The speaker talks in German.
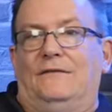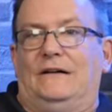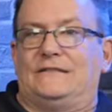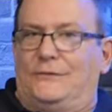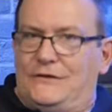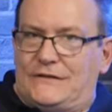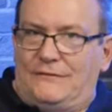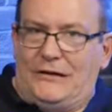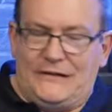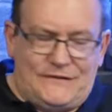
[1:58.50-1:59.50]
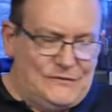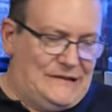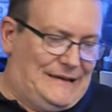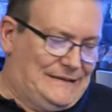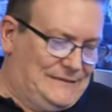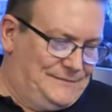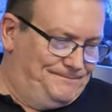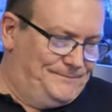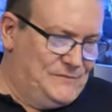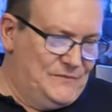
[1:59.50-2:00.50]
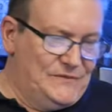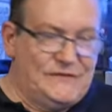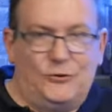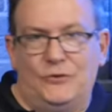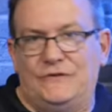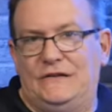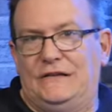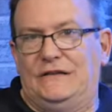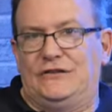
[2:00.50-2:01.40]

was soll ich da weiter zu sagen? So sieht die